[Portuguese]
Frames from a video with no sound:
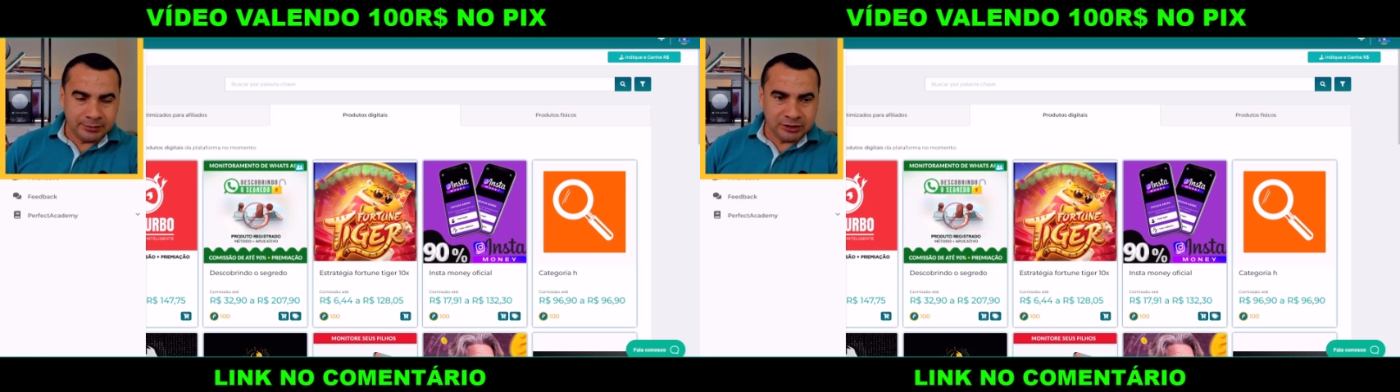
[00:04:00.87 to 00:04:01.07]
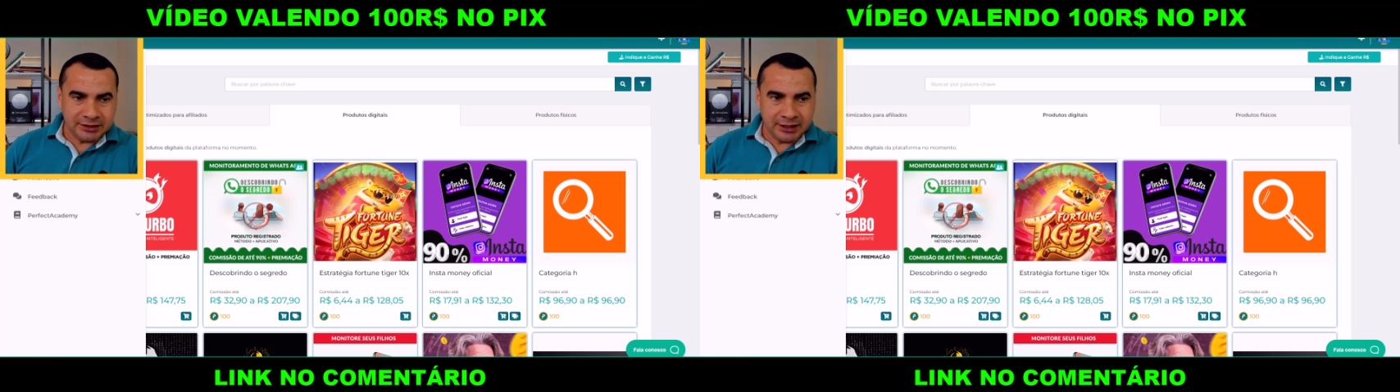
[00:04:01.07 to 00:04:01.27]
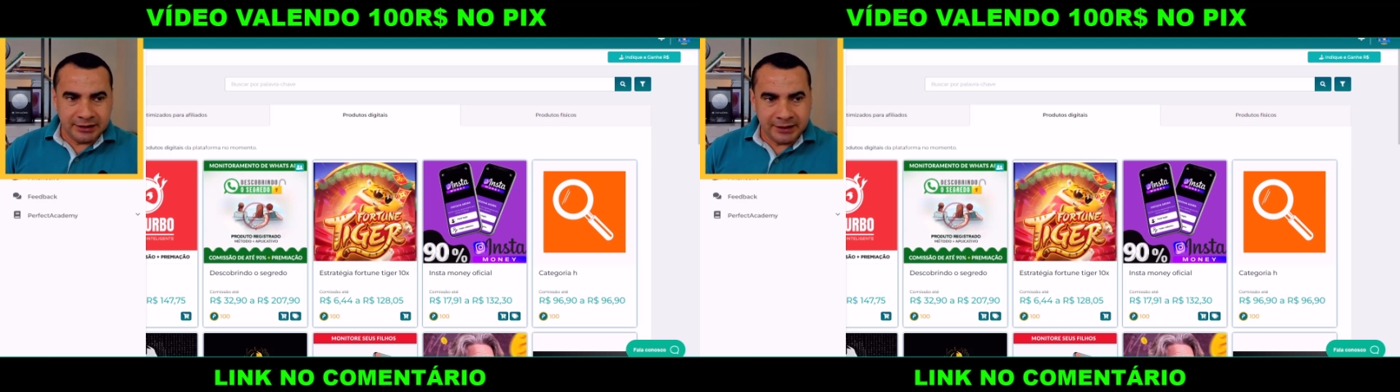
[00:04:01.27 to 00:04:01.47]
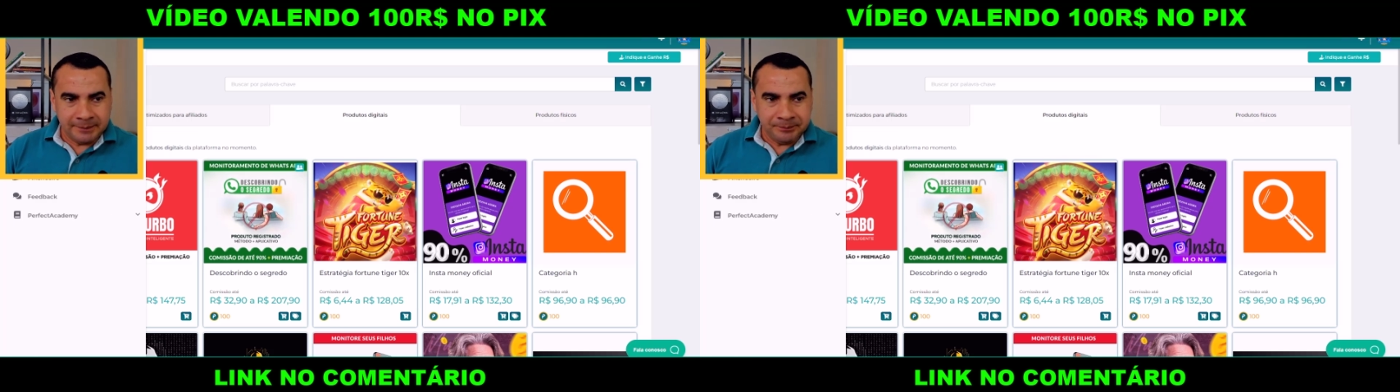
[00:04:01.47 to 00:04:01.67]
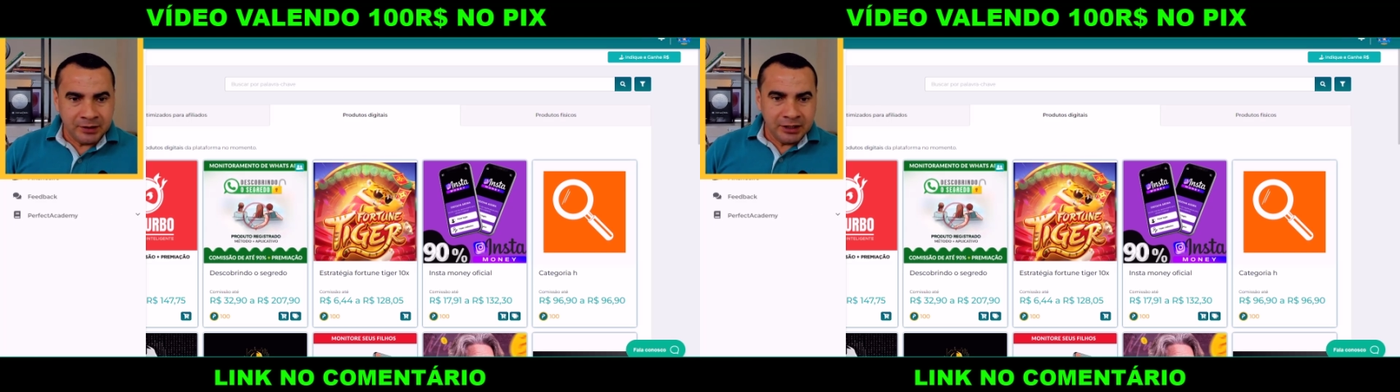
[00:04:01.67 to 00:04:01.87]
mostrar
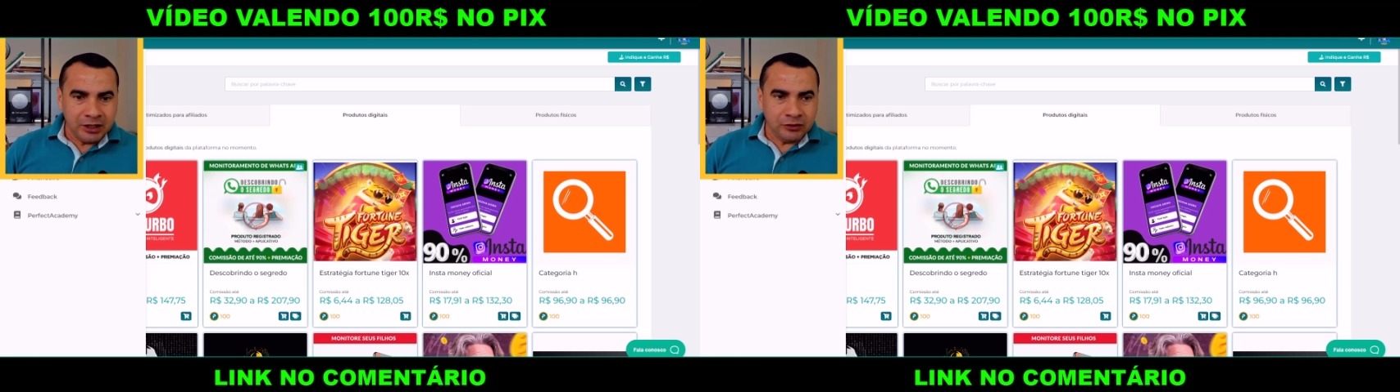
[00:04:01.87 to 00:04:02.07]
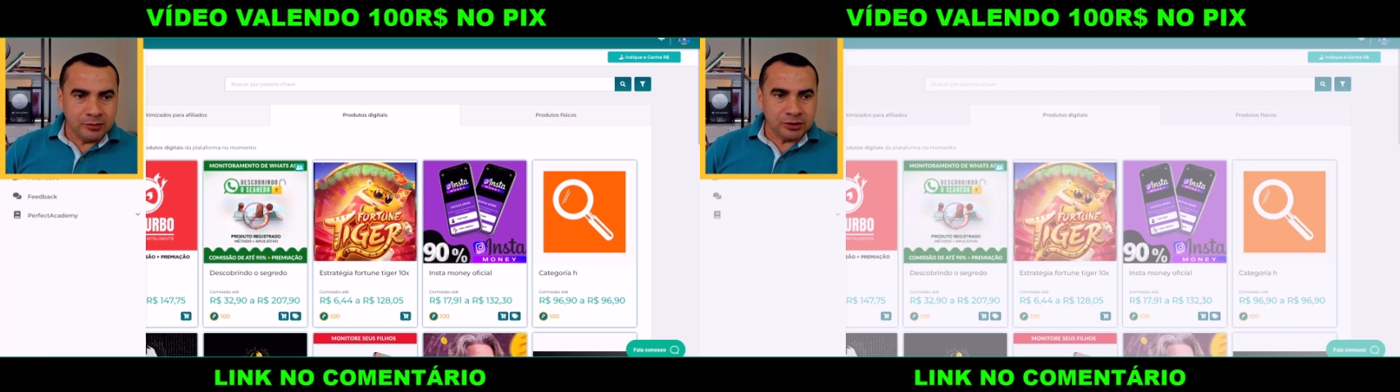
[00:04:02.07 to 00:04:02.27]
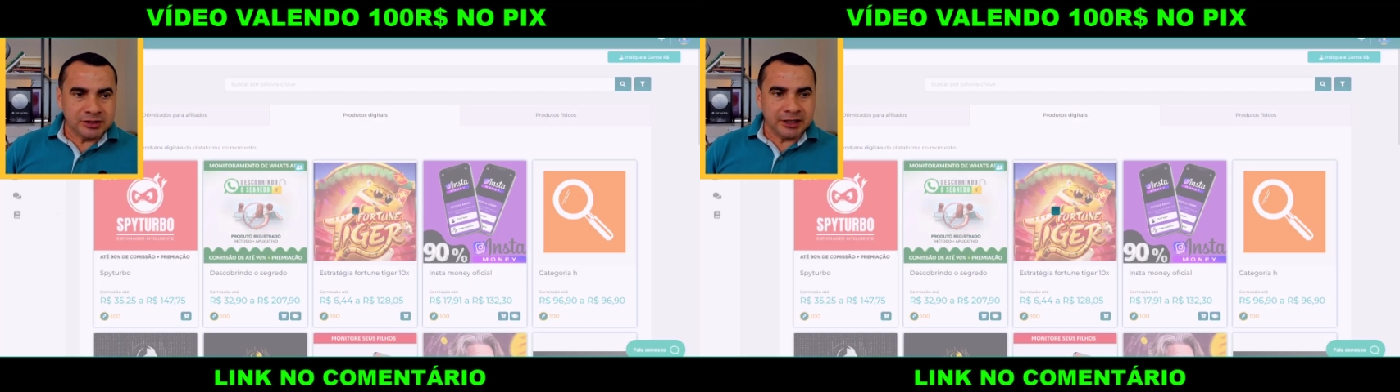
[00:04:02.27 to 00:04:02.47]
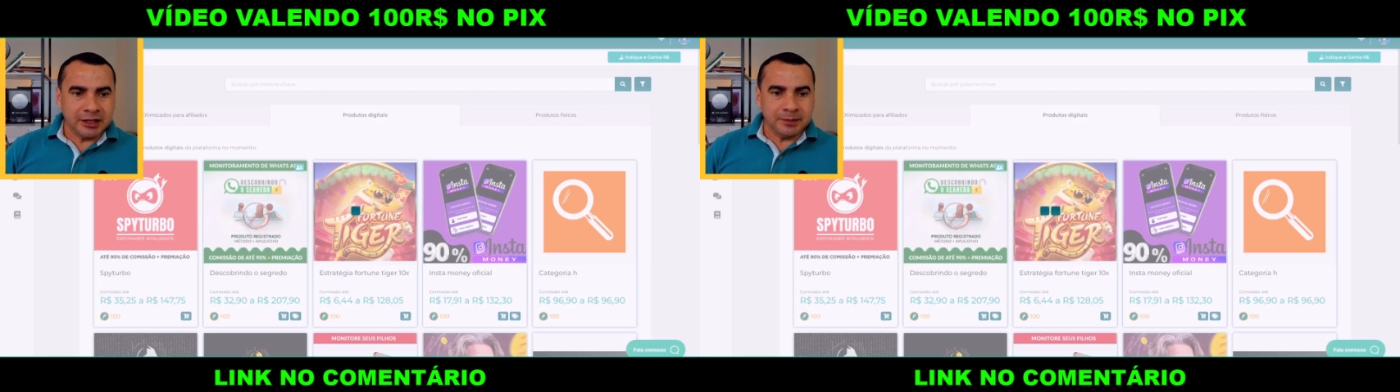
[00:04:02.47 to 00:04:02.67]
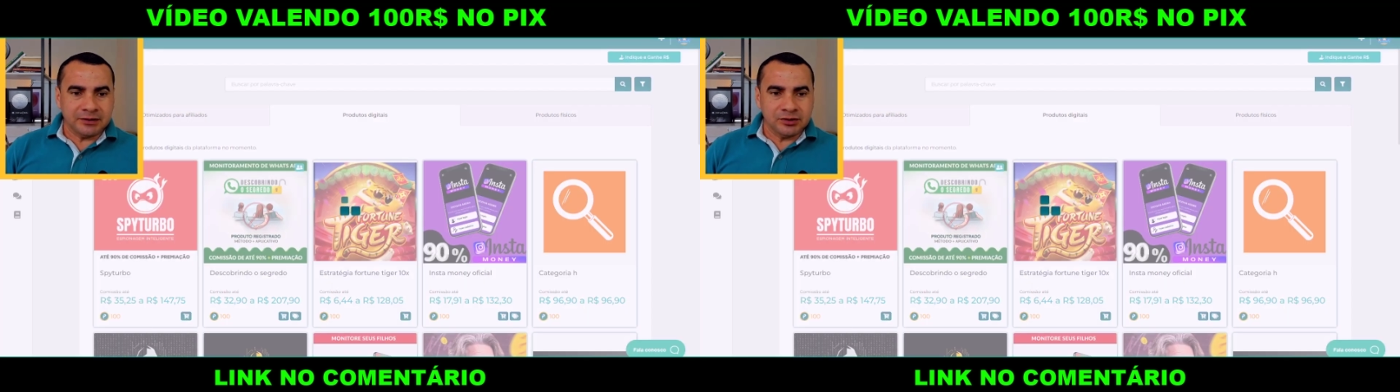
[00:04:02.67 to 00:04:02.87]
ali. Eu vou mostrar
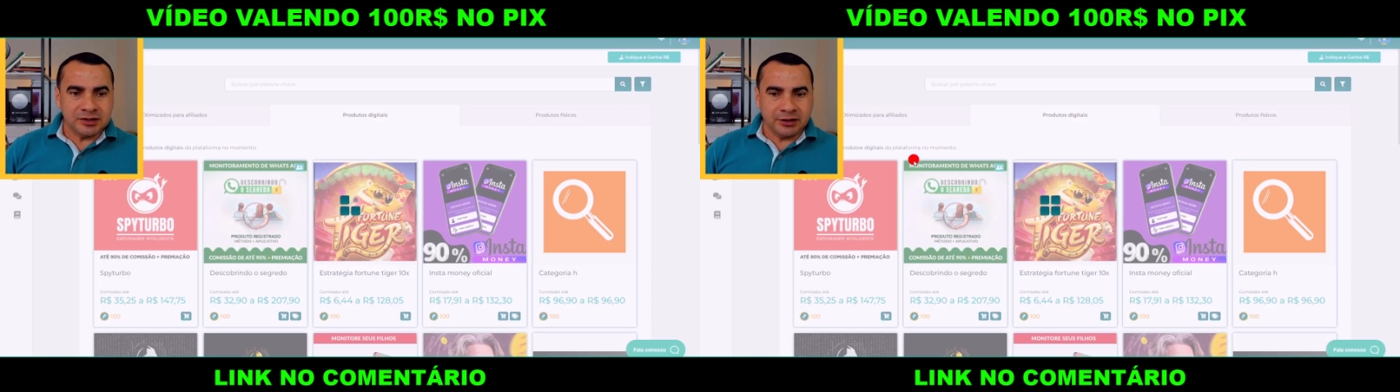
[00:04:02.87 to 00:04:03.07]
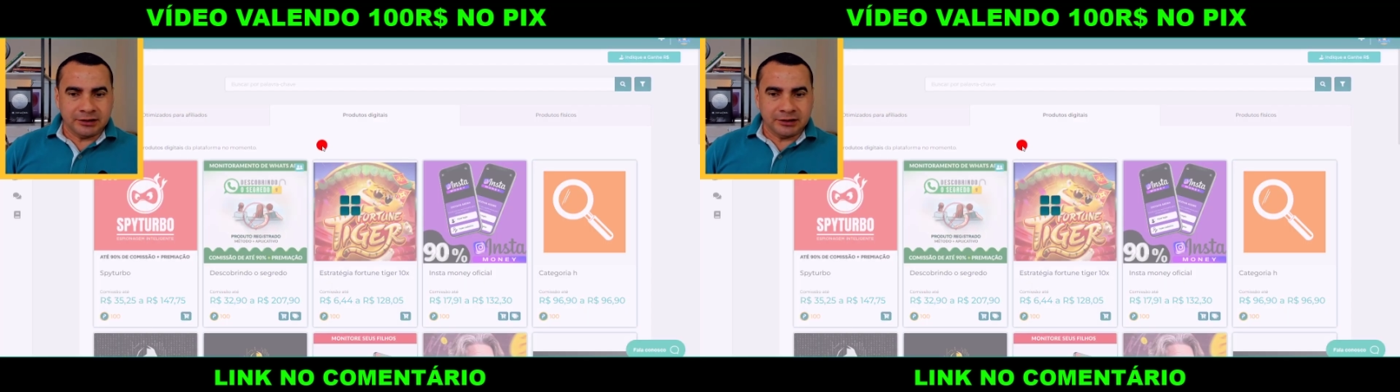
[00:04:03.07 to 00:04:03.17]
aqui para você, ó,